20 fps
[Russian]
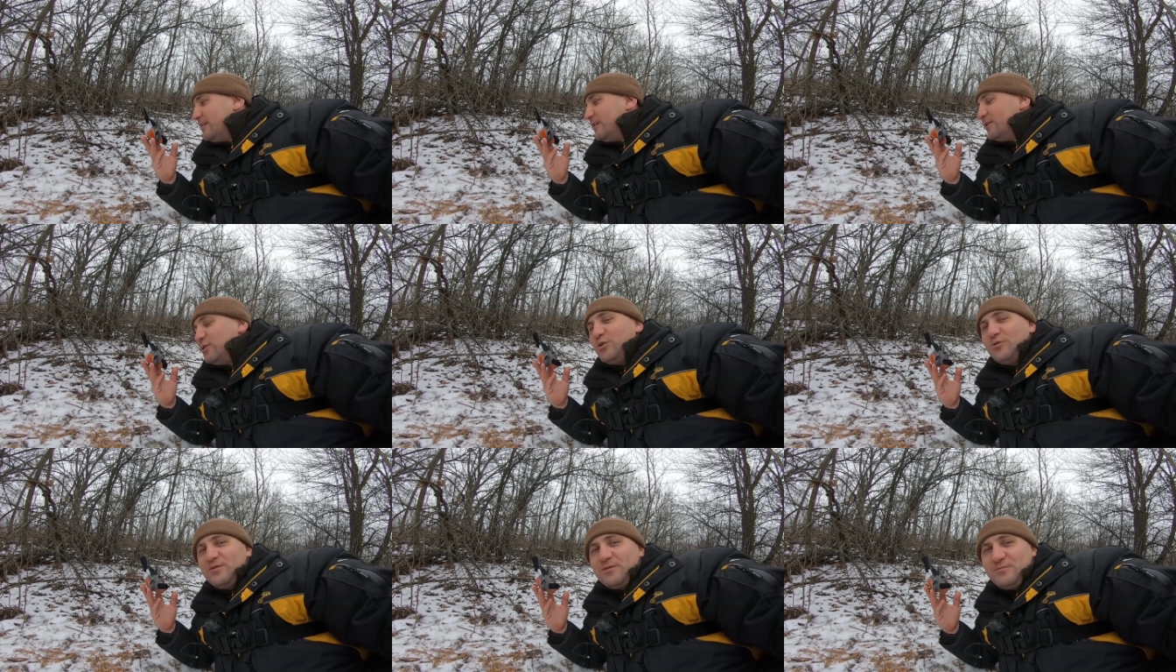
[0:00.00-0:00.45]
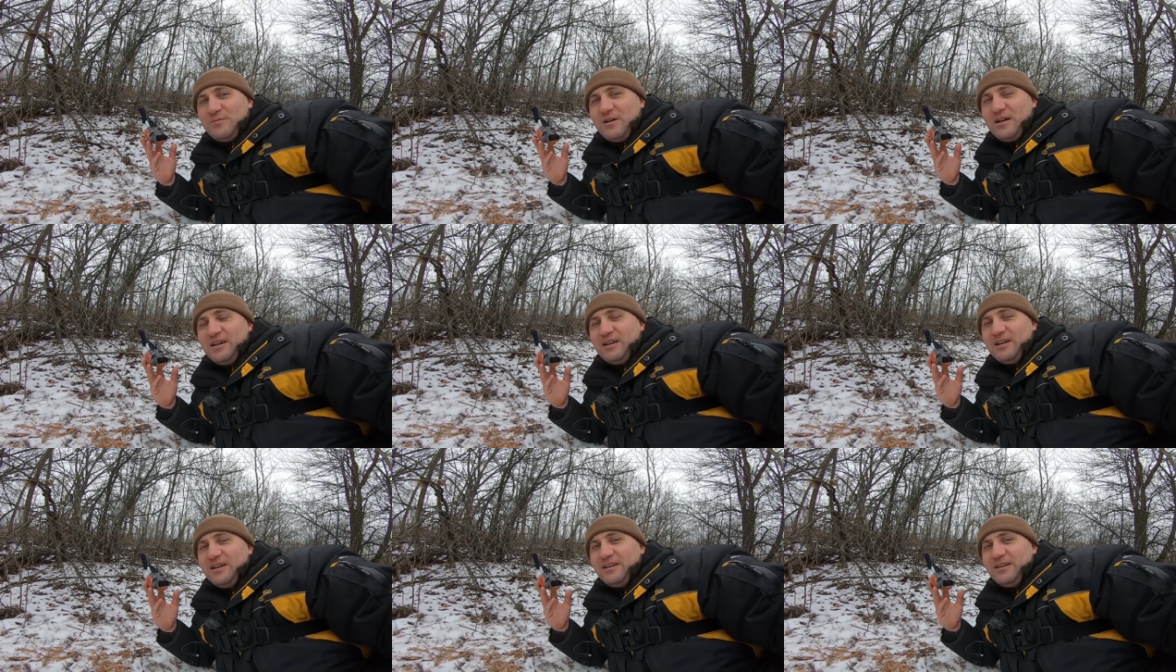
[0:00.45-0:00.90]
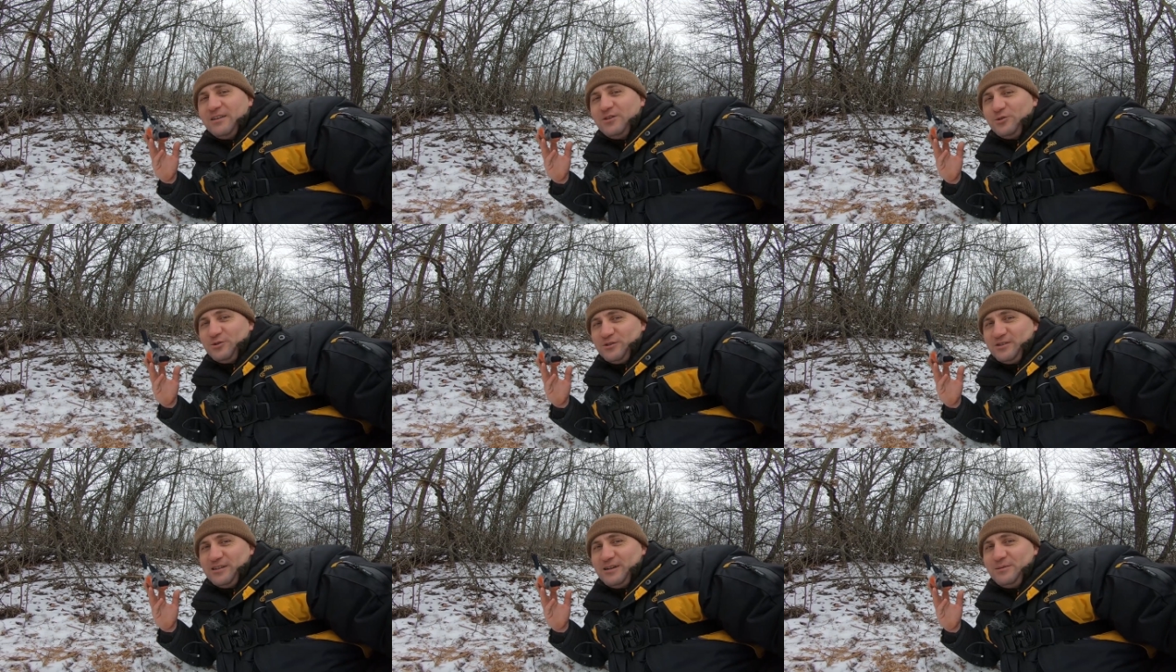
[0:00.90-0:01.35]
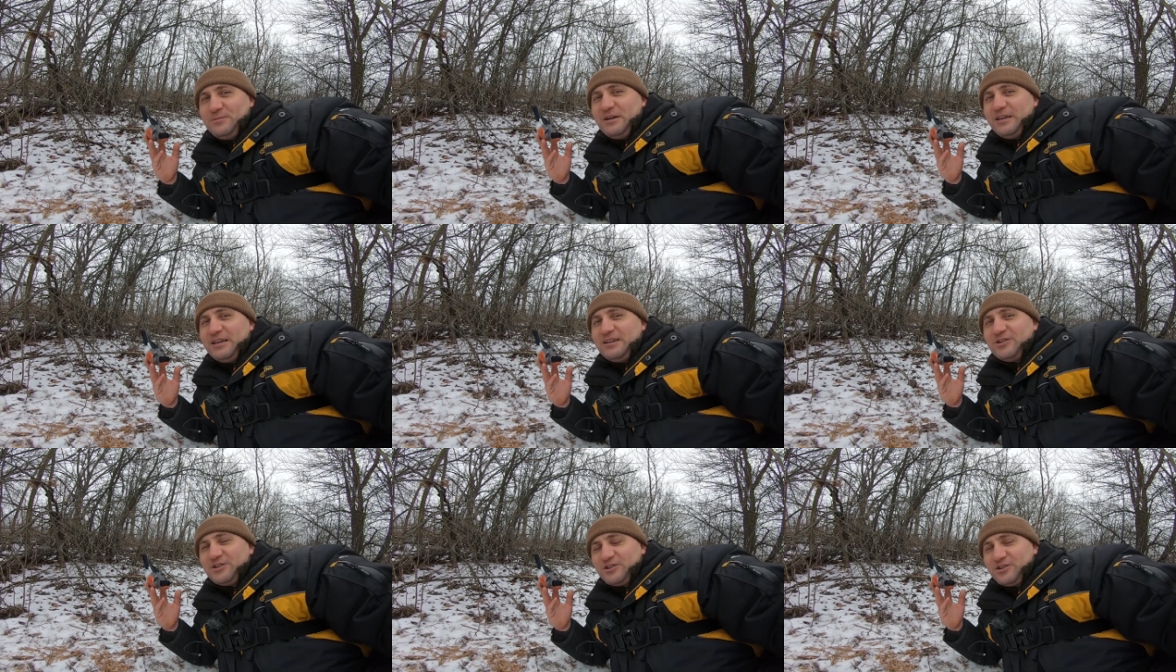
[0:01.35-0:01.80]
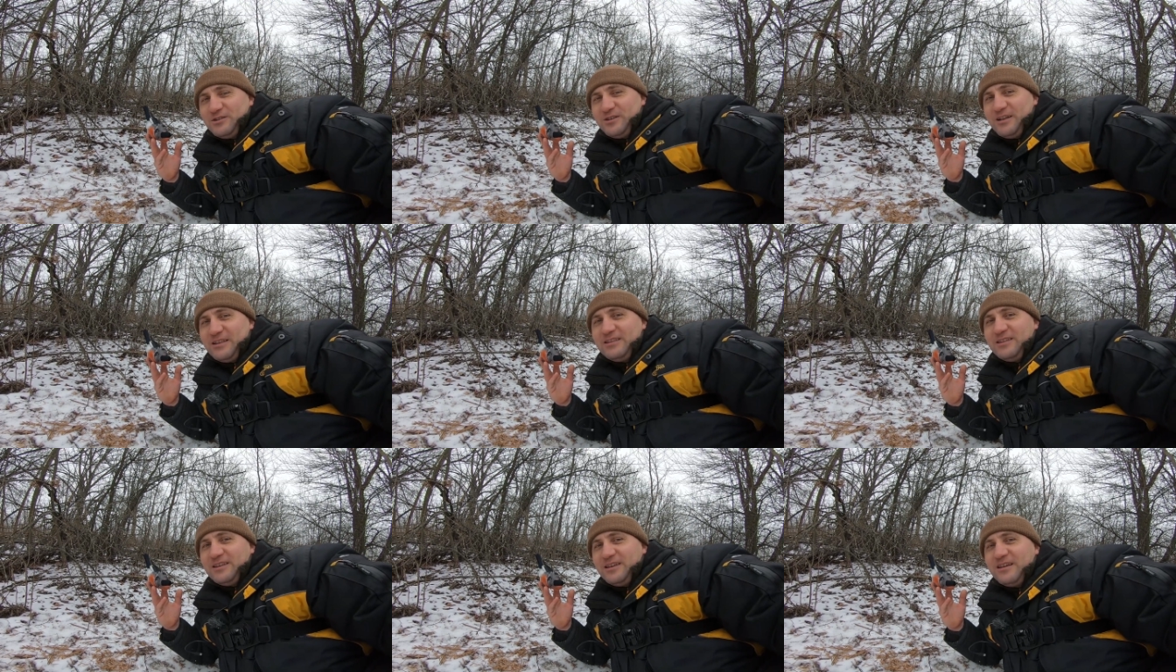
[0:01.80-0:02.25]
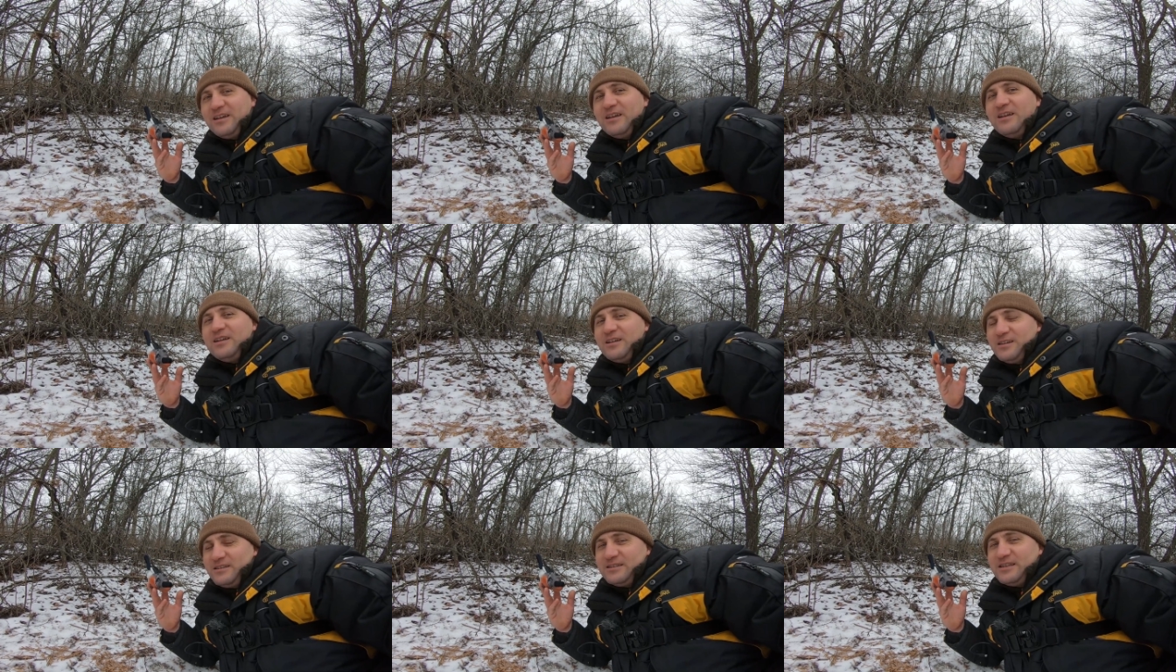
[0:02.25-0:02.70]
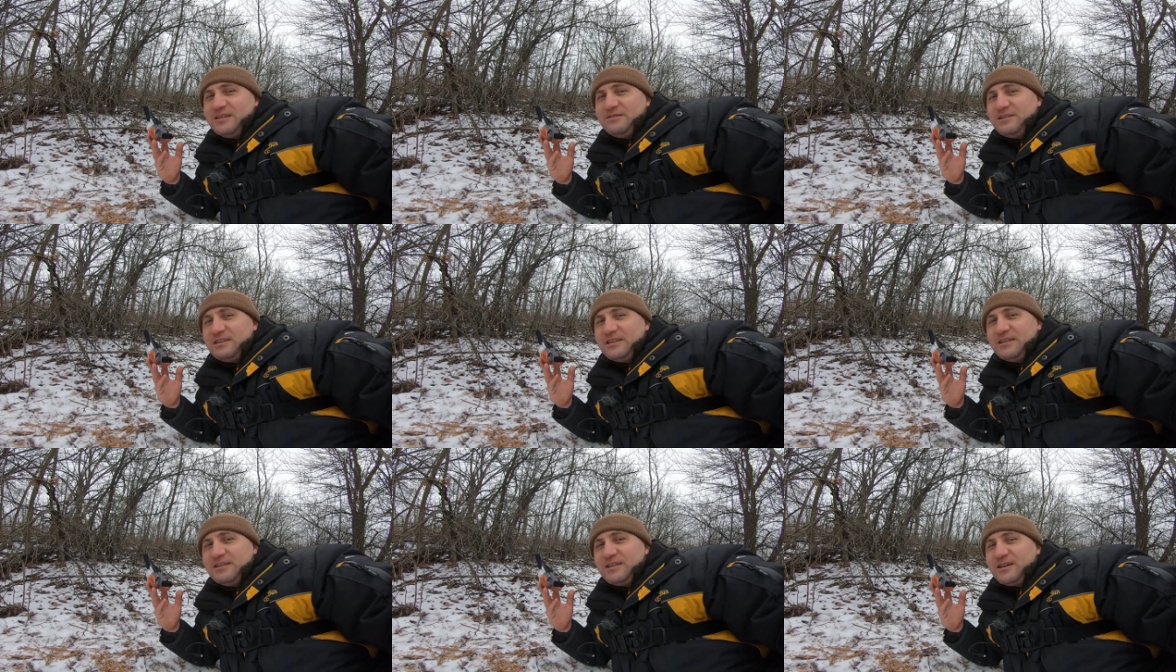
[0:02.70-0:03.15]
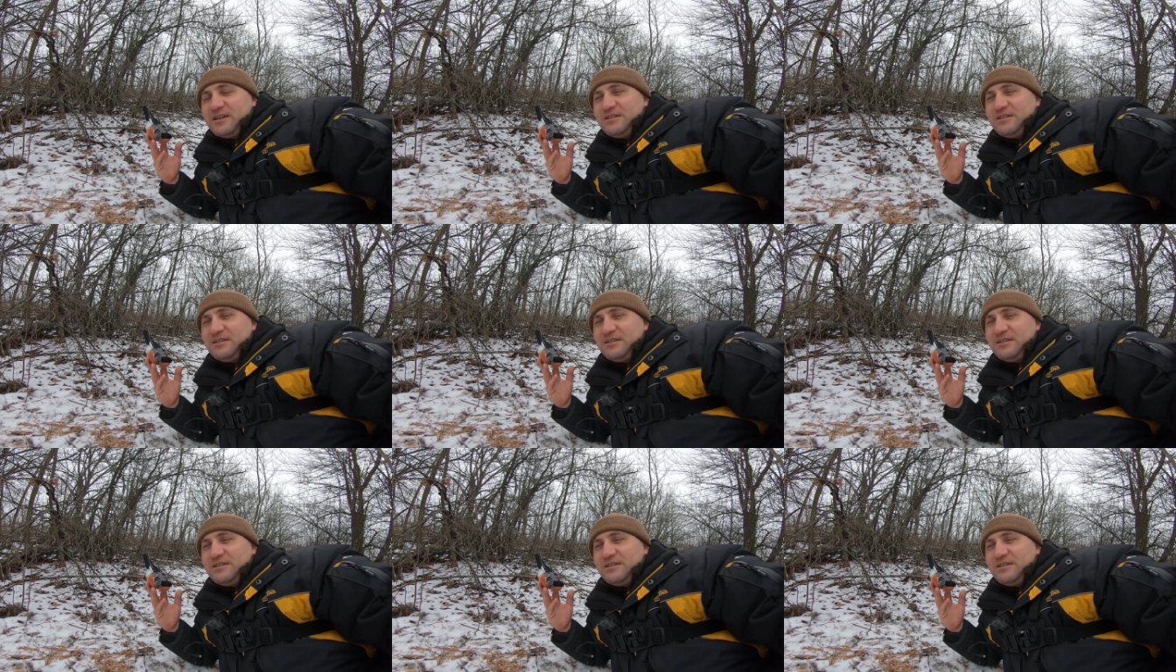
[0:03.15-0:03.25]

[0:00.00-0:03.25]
ловим тот самый желанный заветный